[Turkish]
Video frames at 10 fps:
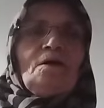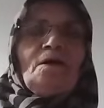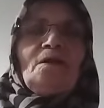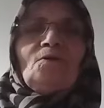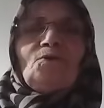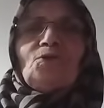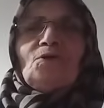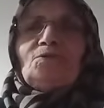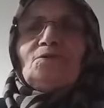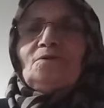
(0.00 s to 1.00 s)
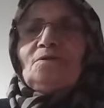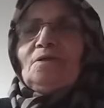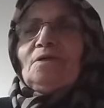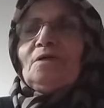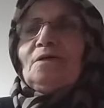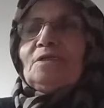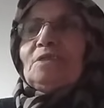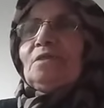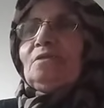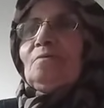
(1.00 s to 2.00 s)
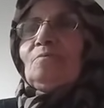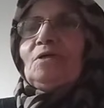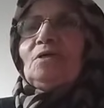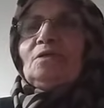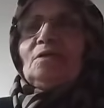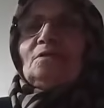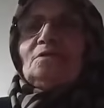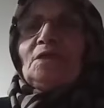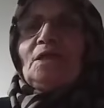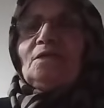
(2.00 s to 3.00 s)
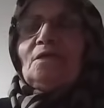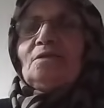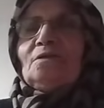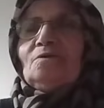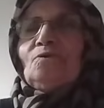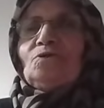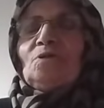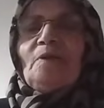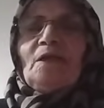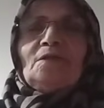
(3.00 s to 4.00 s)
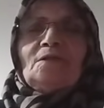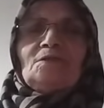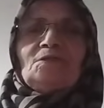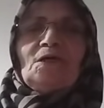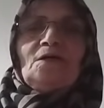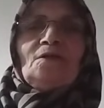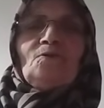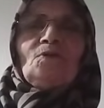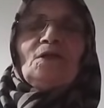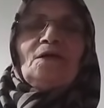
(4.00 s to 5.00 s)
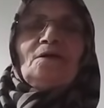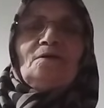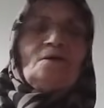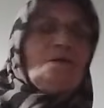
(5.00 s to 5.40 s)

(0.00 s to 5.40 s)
Helal hoş olsun. Kızarttığım e, şeylerden, gözlemelerden sıcağıyla onlara